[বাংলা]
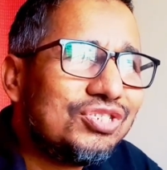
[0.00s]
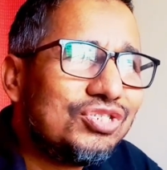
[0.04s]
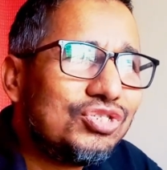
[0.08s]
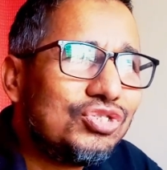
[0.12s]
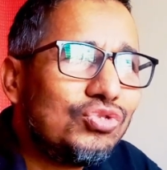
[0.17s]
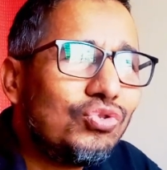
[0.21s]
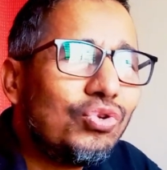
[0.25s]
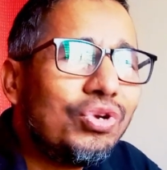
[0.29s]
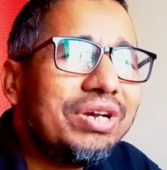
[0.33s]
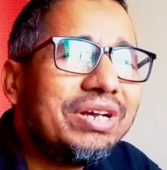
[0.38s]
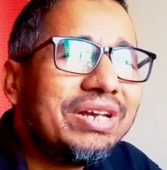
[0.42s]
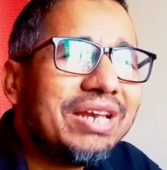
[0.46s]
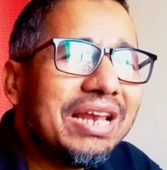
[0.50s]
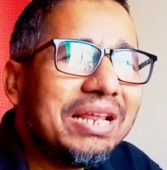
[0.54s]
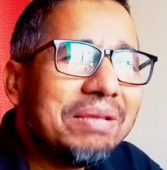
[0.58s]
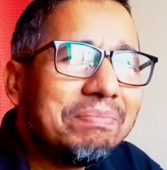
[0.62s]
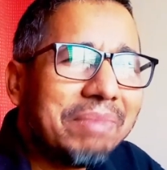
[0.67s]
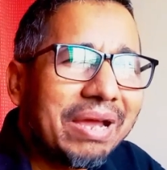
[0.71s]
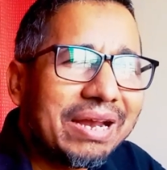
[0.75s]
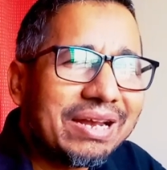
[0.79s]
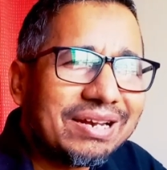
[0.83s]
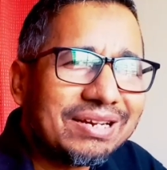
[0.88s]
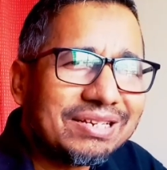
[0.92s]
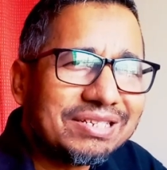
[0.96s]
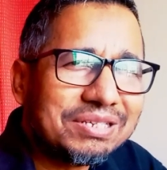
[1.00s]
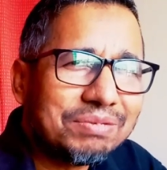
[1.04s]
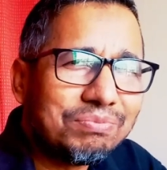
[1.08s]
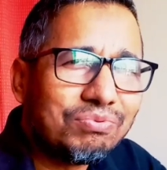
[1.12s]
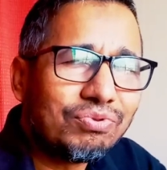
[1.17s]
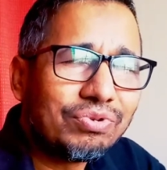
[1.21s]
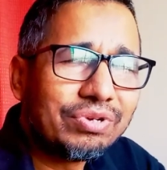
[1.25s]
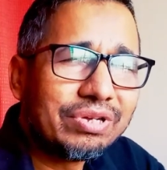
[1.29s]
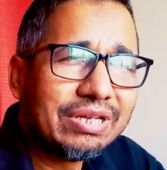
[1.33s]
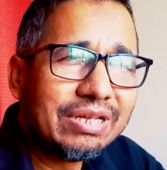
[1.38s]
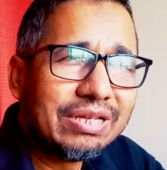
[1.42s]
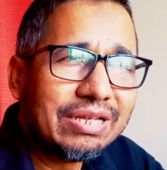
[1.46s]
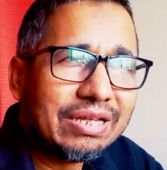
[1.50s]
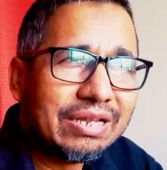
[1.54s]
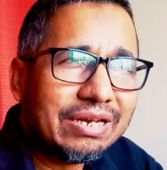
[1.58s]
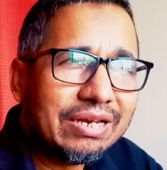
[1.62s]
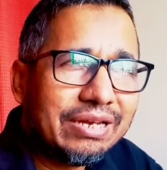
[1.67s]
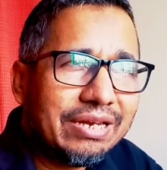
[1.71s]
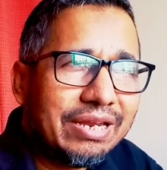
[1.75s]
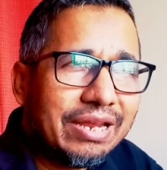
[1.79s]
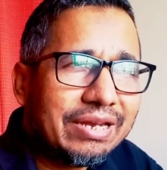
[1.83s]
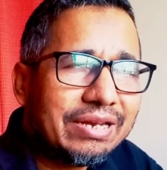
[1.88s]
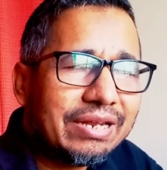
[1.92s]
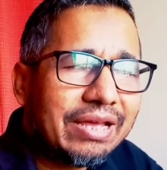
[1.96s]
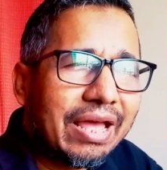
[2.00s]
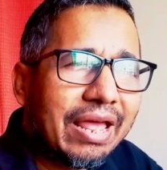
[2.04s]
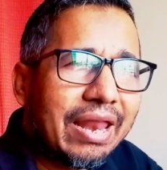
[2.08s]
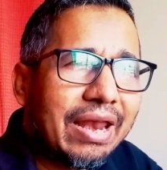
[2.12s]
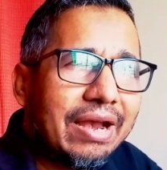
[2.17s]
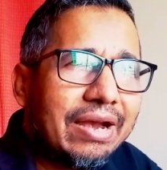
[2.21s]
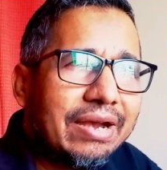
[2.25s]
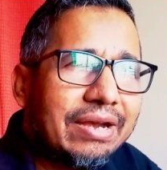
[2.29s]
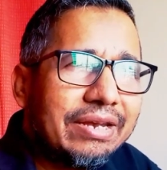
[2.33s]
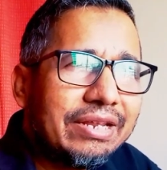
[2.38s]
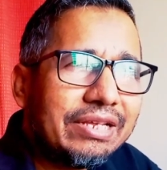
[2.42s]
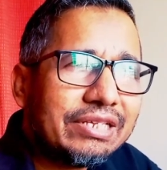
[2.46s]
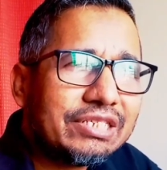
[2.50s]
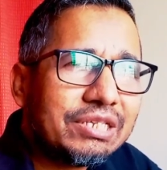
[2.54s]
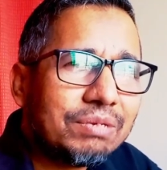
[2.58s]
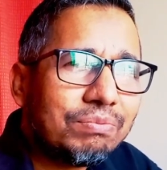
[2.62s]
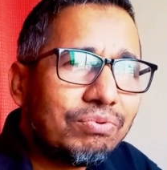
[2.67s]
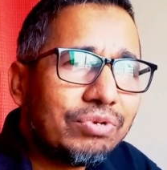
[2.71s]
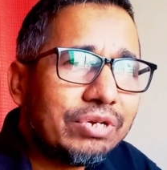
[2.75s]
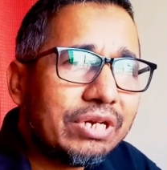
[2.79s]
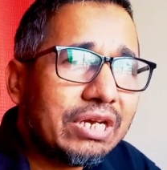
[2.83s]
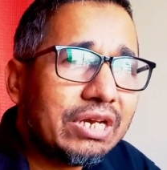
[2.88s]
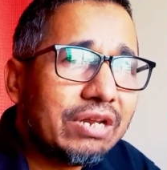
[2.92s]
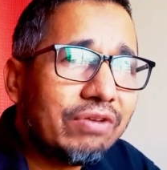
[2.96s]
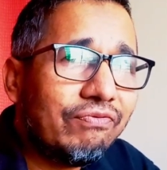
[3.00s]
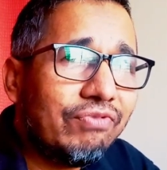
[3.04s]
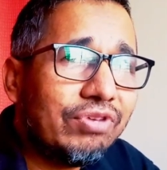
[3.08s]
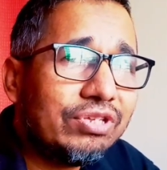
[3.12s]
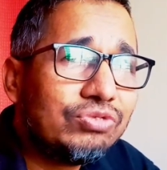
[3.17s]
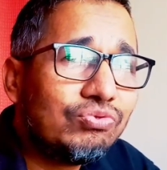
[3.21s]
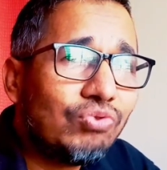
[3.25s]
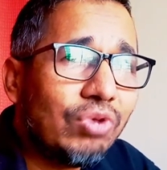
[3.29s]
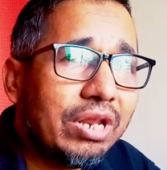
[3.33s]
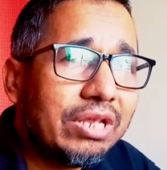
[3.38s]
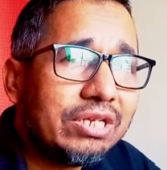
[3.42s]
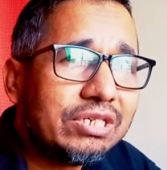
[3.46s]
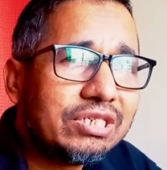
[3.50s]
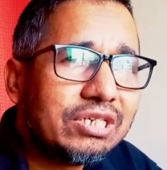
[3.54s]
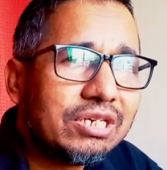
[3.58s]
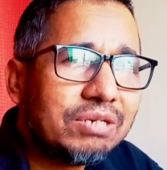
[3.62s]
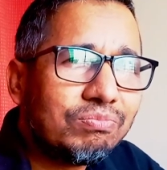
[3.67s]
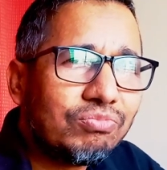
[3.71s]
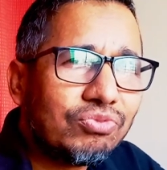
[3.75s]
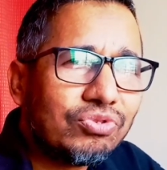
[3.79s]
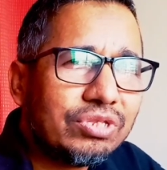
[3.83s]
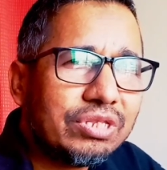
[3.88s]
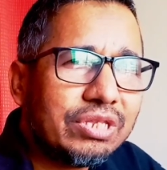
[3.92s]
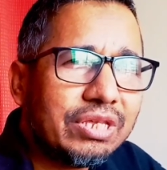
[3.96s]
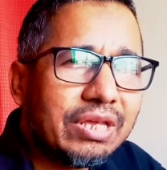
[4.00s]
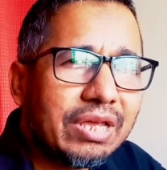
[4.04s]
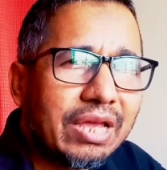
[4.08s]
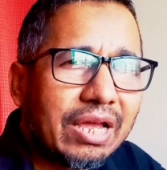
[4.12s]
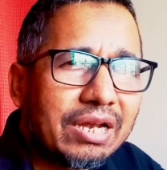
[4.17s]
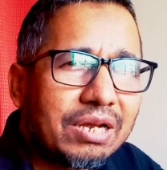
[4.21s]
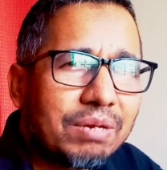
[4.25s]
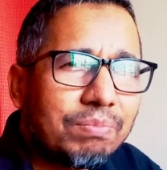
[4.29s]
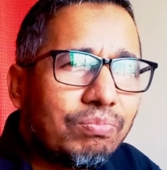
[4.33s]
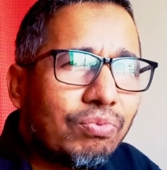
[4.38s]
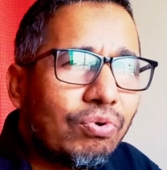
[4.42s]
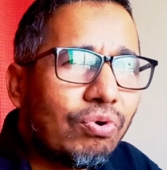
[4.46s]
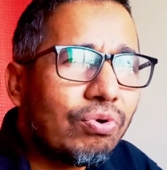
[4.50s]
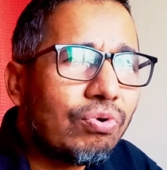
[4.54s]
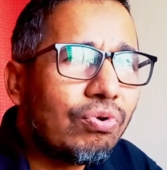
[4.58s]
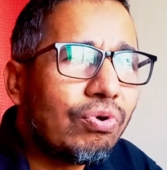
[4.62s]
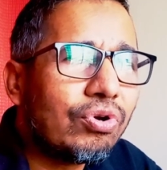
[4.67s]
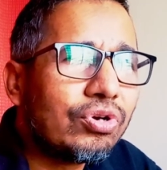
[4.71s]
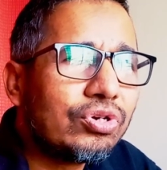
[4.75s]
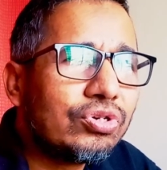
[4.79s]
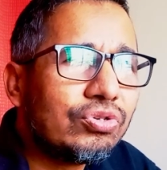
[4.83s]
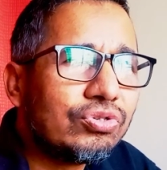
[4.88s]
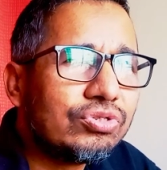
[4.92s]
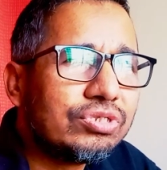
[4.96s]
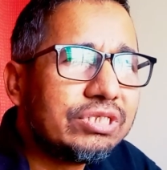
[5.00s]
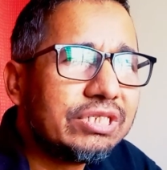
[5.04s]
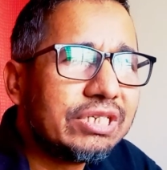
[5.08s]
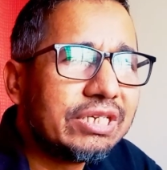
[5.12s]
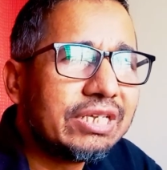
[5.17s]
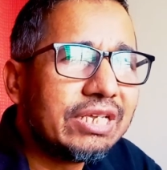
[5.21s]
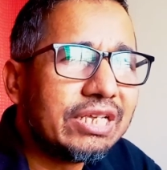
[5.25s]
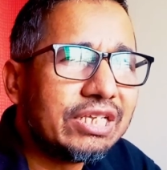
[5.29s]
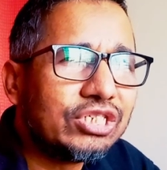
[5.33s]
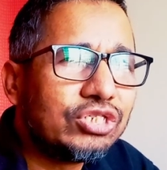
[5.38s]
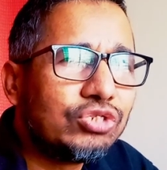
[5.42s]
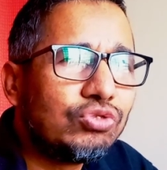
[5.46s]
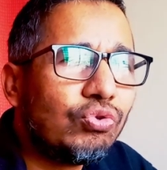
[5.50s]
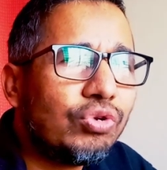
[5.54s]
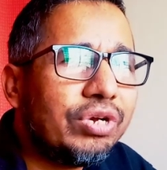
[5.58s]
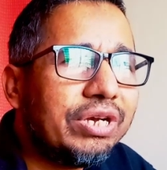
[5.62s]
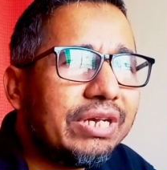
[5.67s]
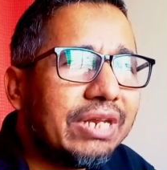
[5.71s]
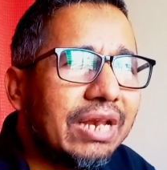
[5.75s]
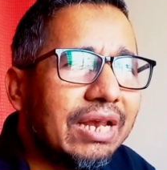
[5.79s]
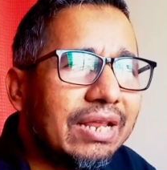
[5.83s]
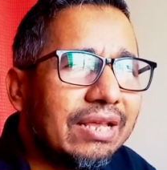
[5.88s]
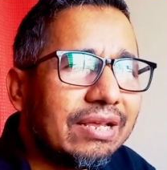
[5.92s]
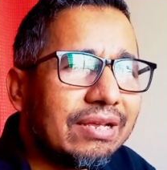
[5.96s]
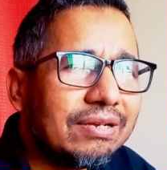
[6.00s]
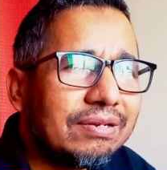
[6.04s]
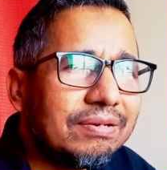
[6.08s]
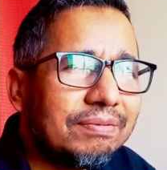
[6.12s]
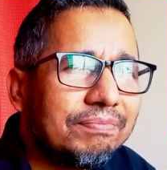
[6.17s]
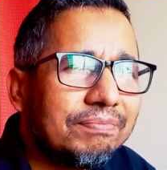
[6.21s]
স্টোরি টেলিং ম্যাটার্স এবং ডেটা অ্যানালিটিক্স এবং ডেটা ভিজুয়ালাইজেশনের মধ্যে একটা বড় অংশ হচ্ছে গিয়ে স্টোরি টেলিং